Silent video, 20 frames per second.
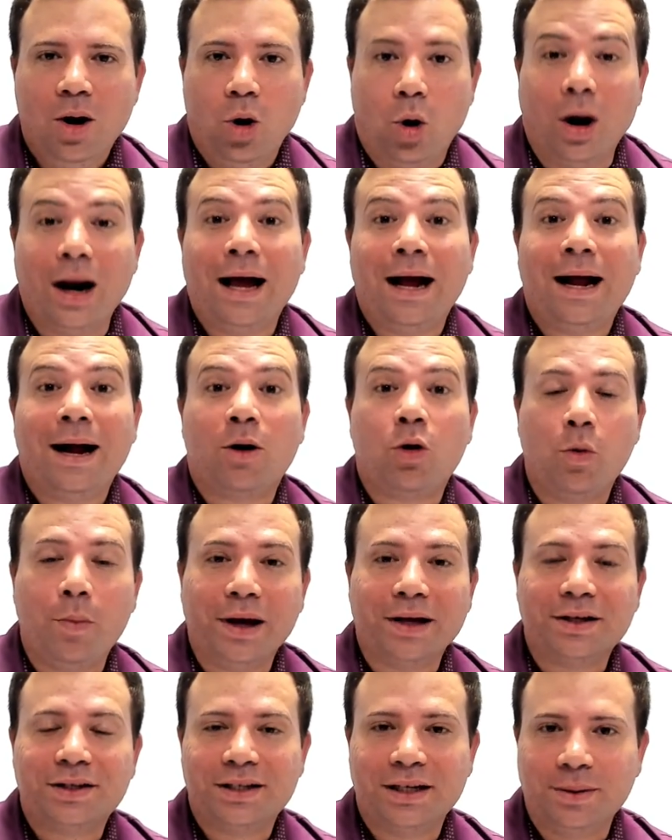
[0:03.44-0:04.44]
Olá,
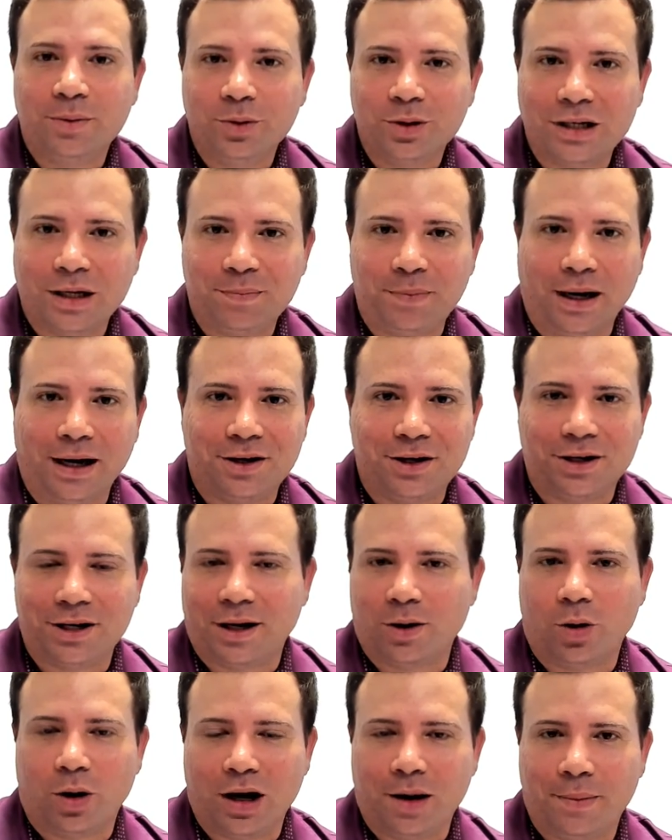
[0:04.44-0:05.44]
começamos a partir
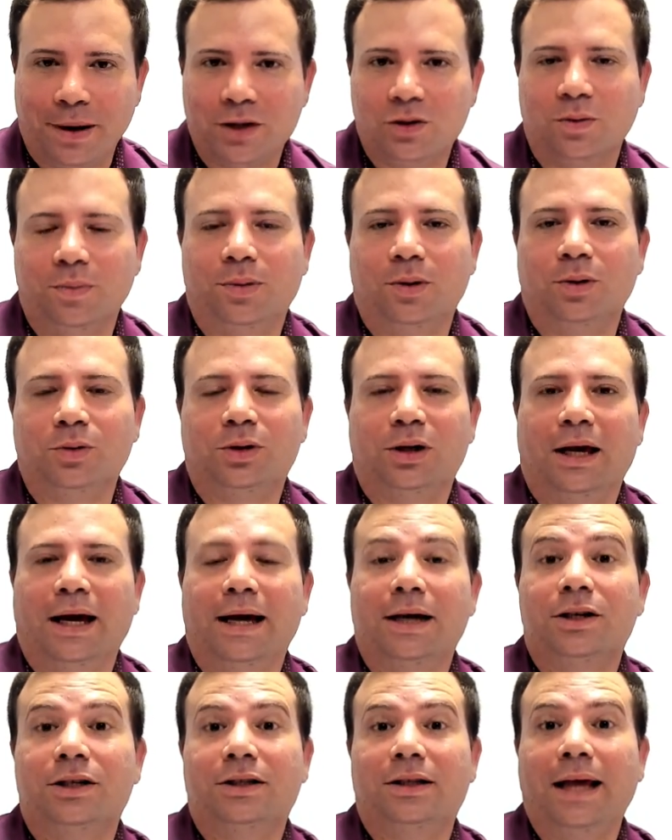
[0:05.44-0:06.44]
de agora mais um
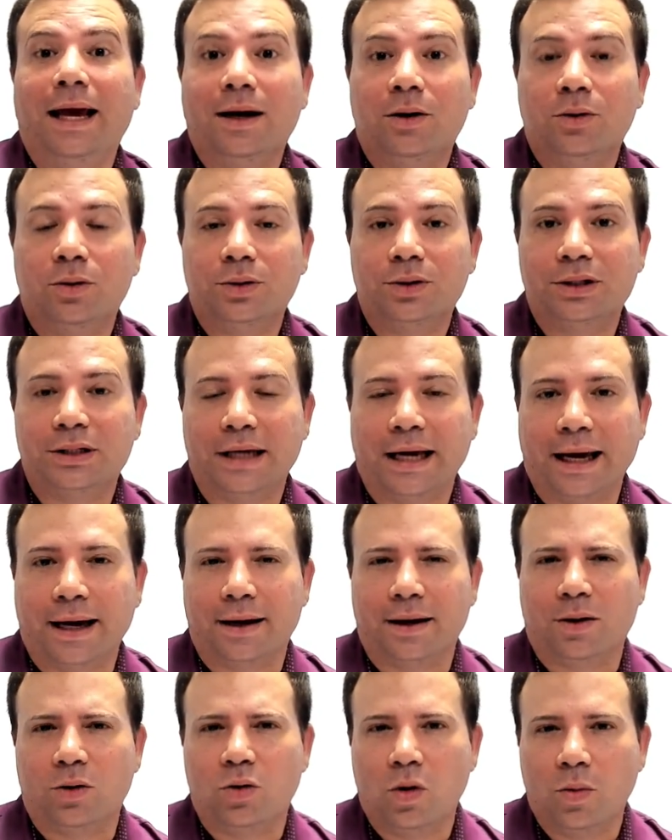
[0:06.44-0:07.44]
podcast
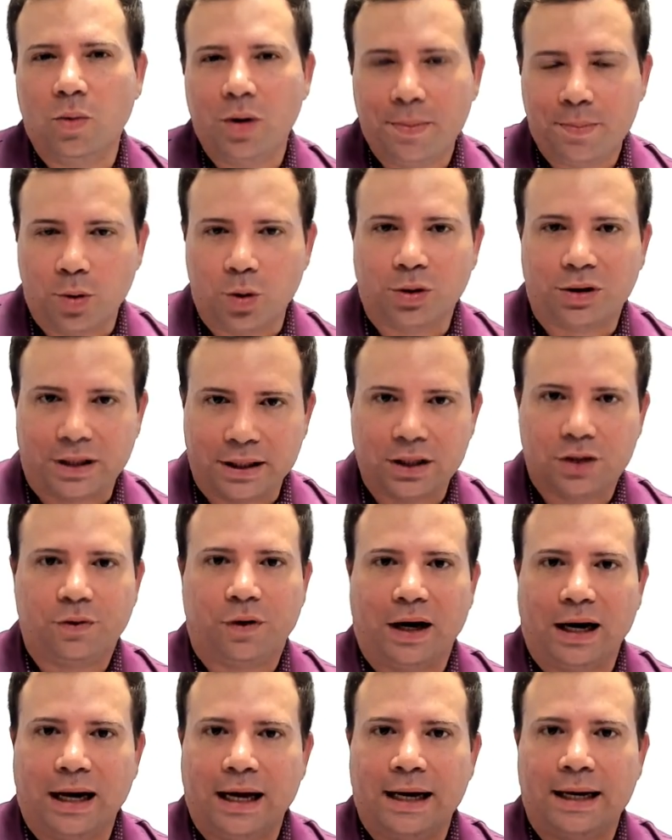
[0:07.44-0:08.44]
Tecnoseg. Como é importante
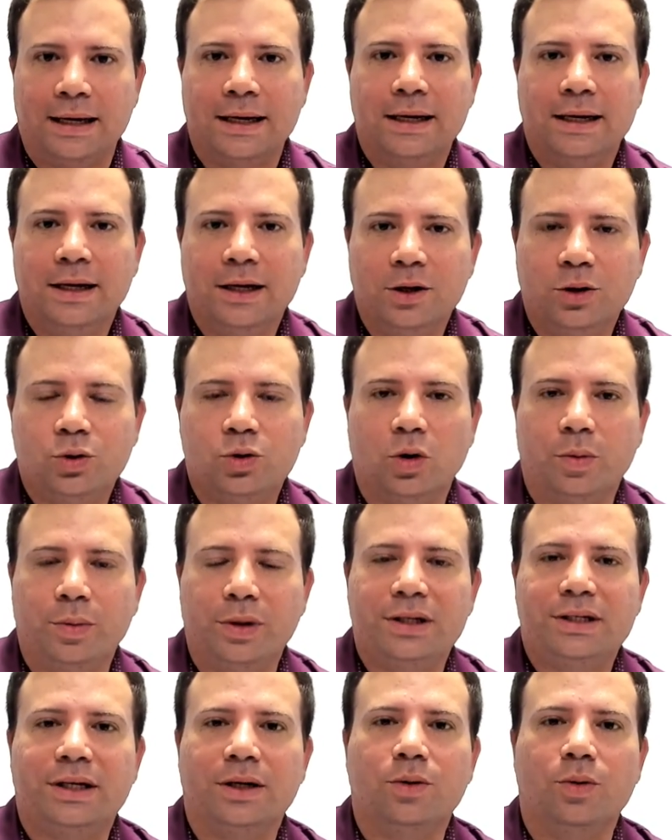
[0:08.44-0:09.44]
falar
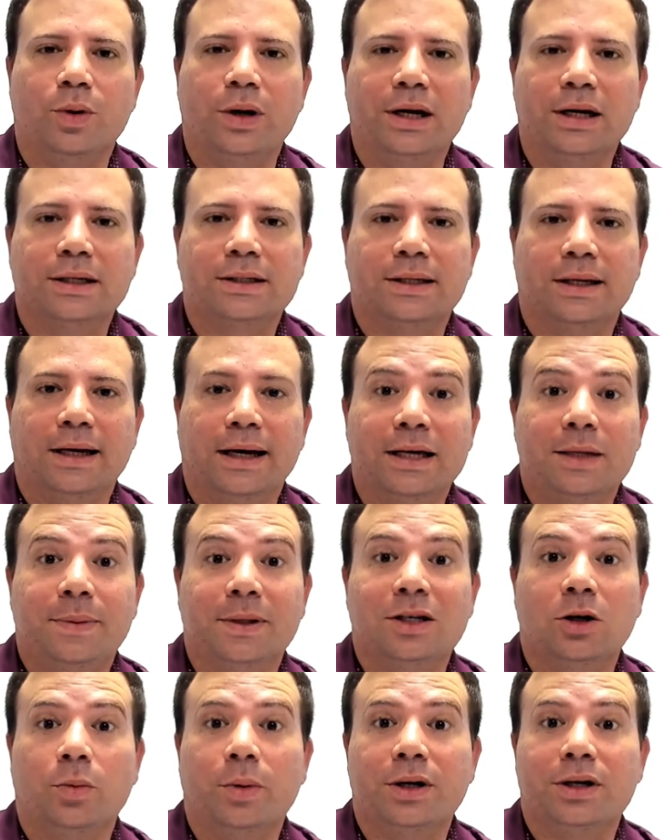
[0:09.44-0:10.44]
sobre segurança, né?
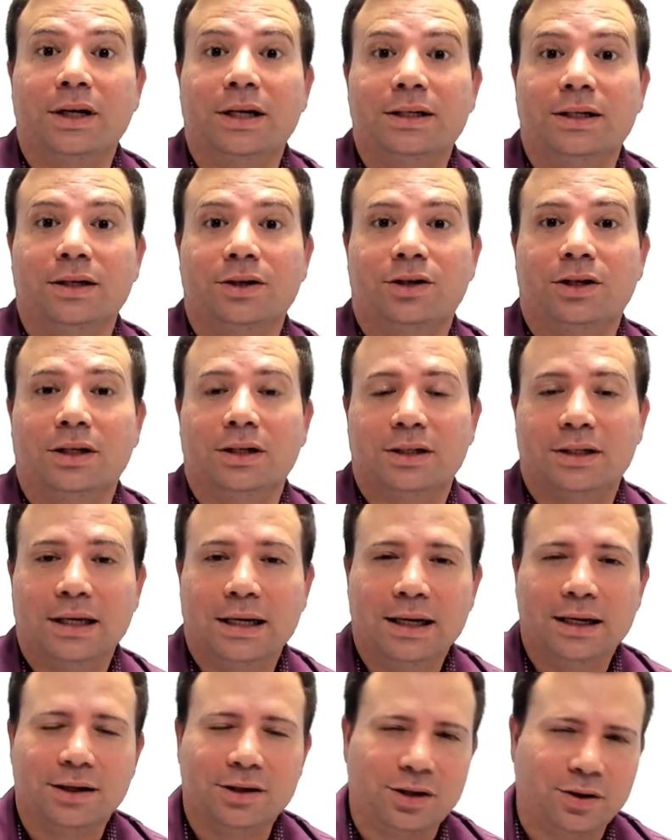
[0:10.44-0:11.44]
especialmente nesses dias
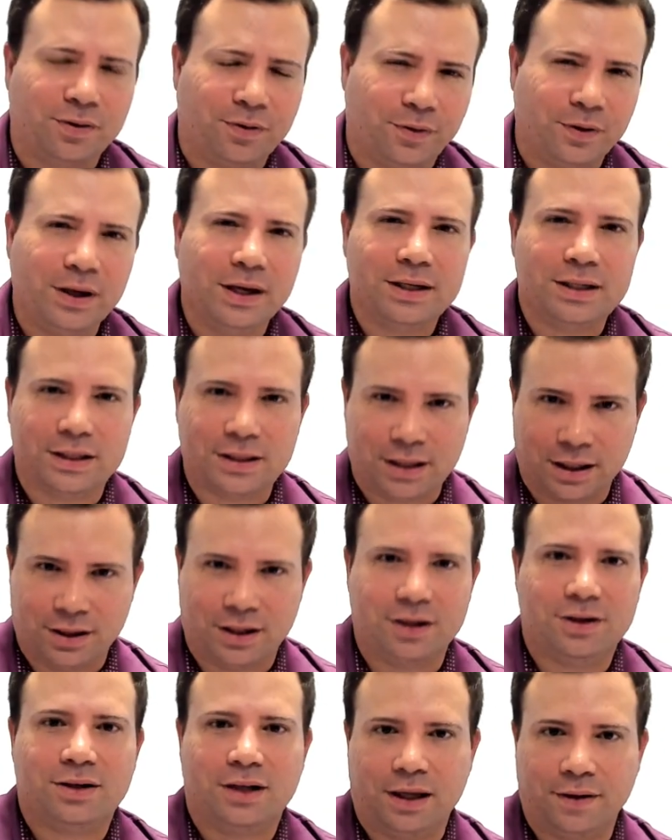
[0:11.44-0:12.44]
difíceis que a
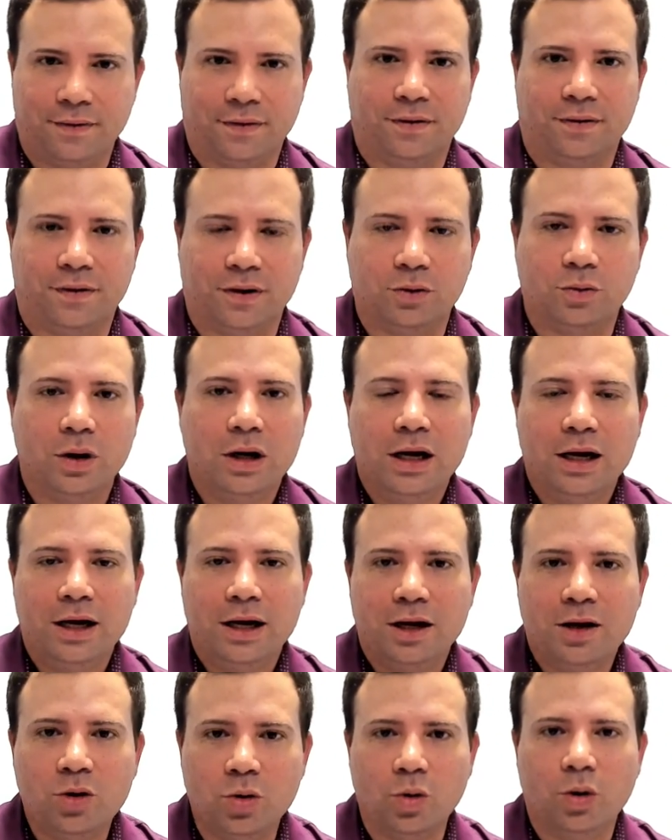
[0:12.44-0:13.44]
gente tem vivido.
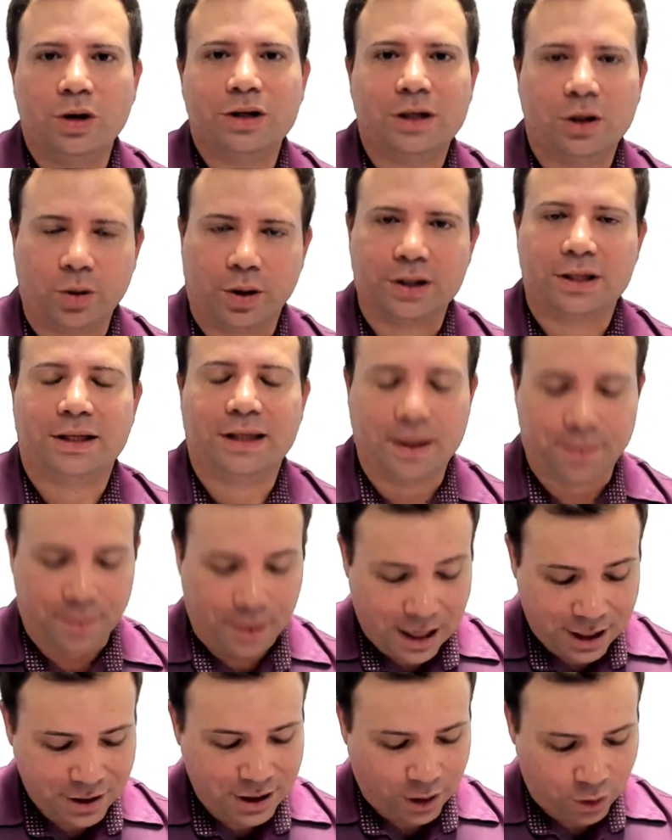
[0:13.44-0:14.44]
E hoje a nossa
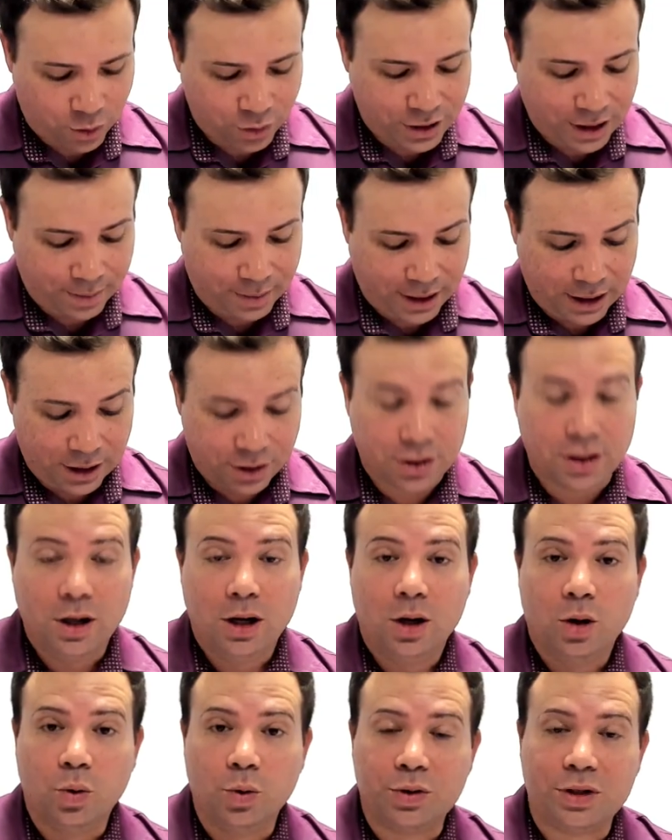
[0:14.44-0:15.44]
temática é justamente
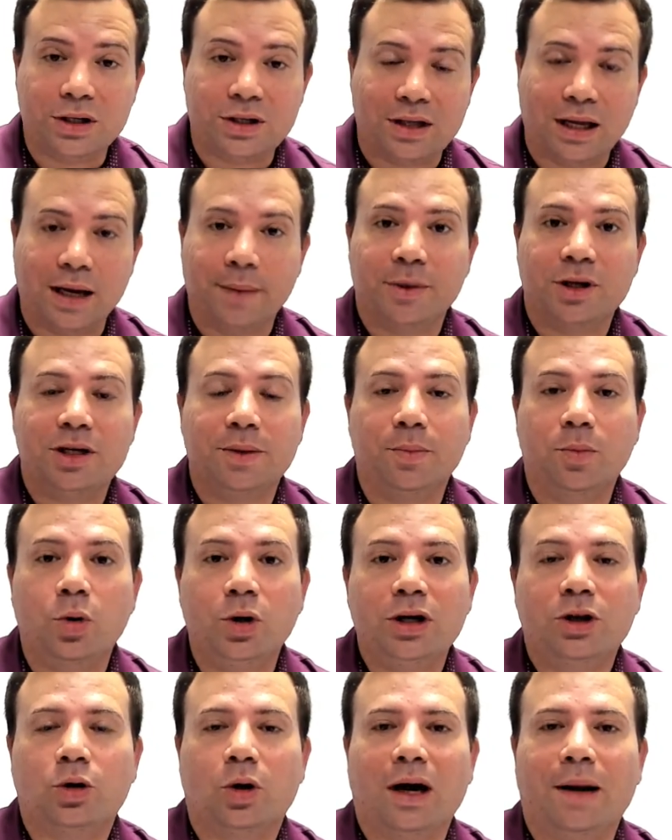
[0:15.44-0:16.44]
o sistema de
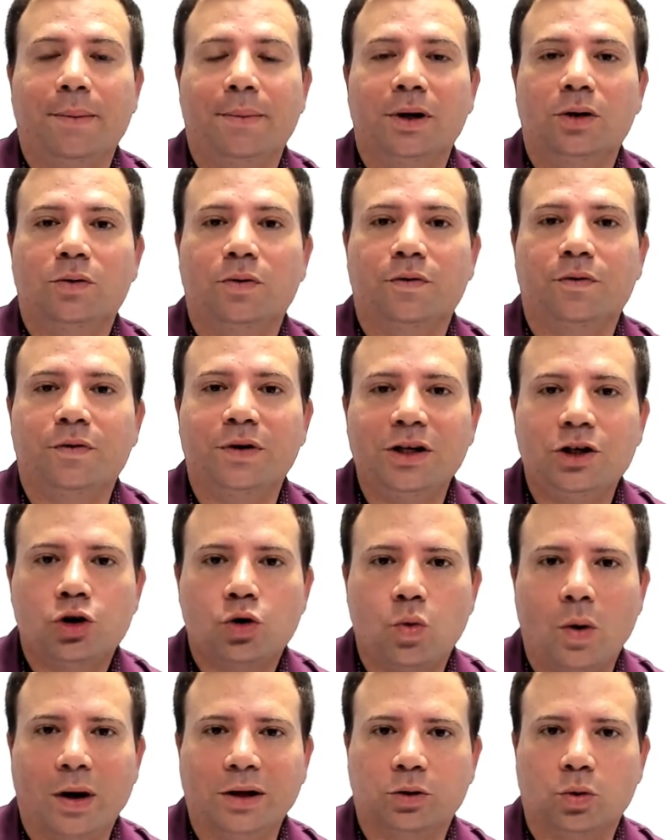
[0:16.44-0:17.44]
monitoramento
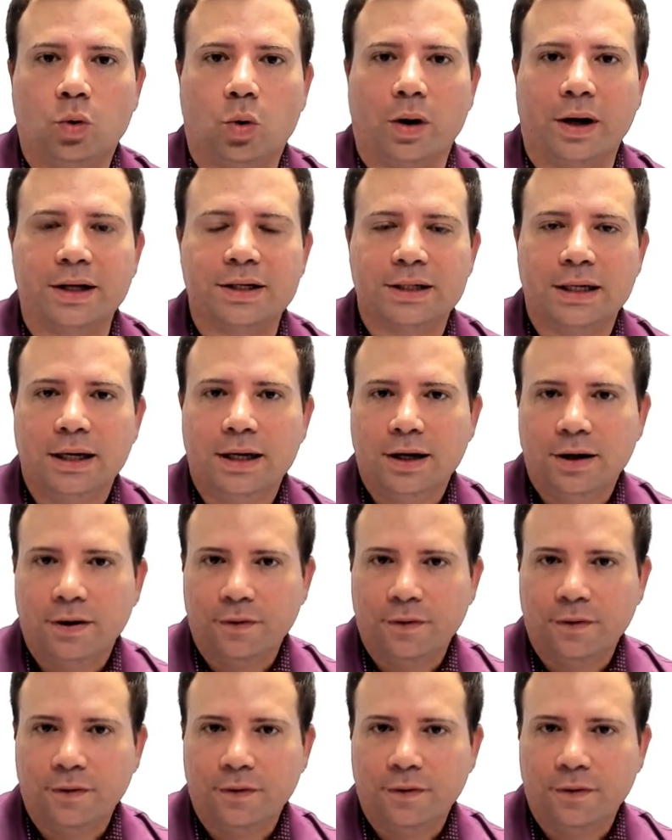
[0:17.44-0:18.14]
24 horas.